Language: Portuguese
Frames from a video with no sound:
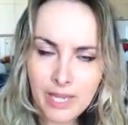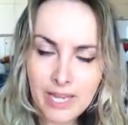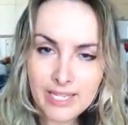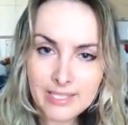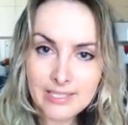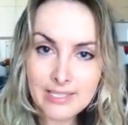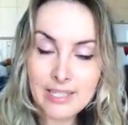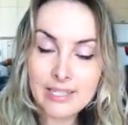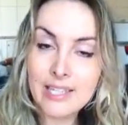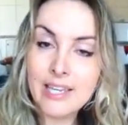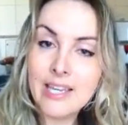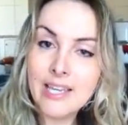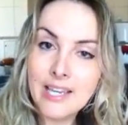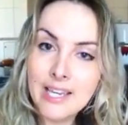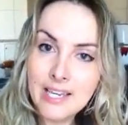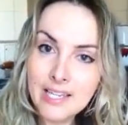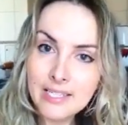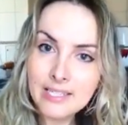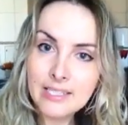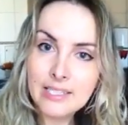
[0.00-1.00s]
esta
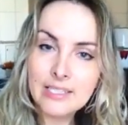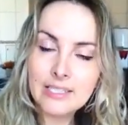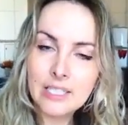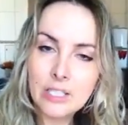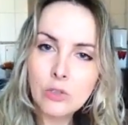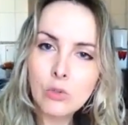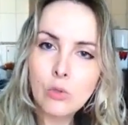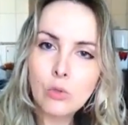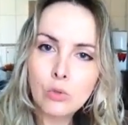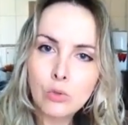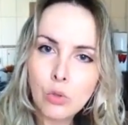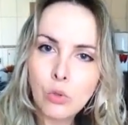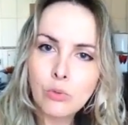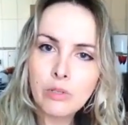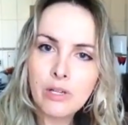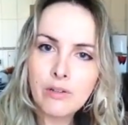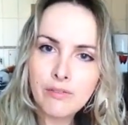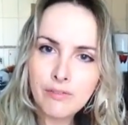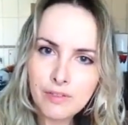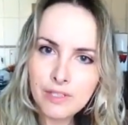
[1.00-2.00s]
guerreira que tanto lutou
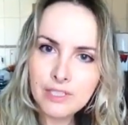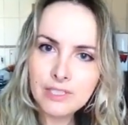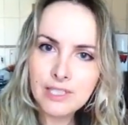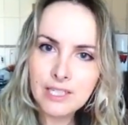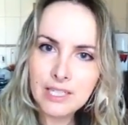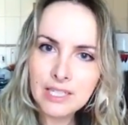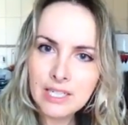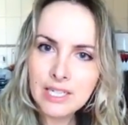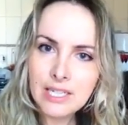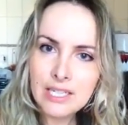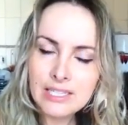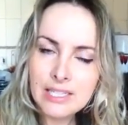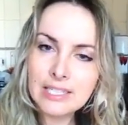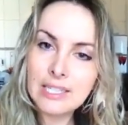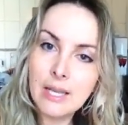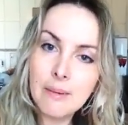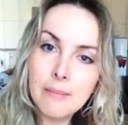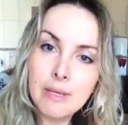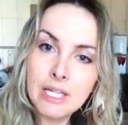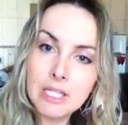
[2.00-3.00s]
na vida e
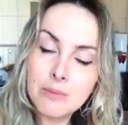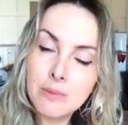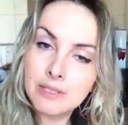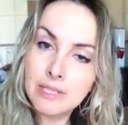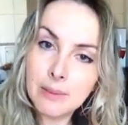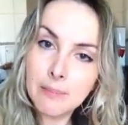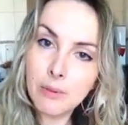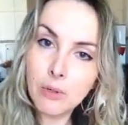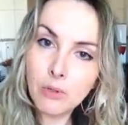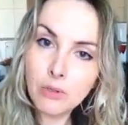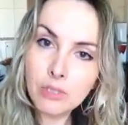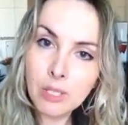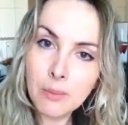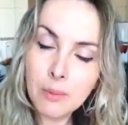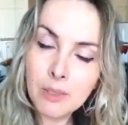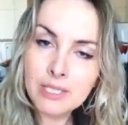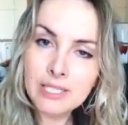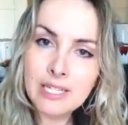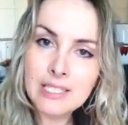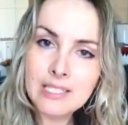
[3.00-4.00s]
até mesmo até pouco
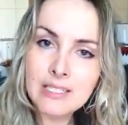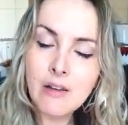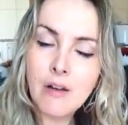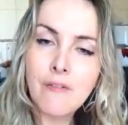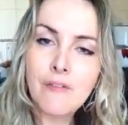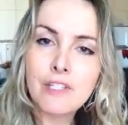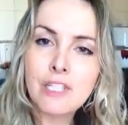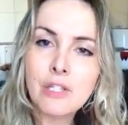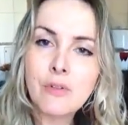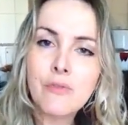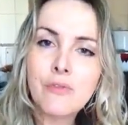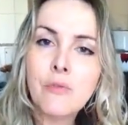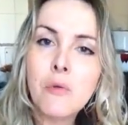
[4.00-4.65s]
tempo atrás estava fazendo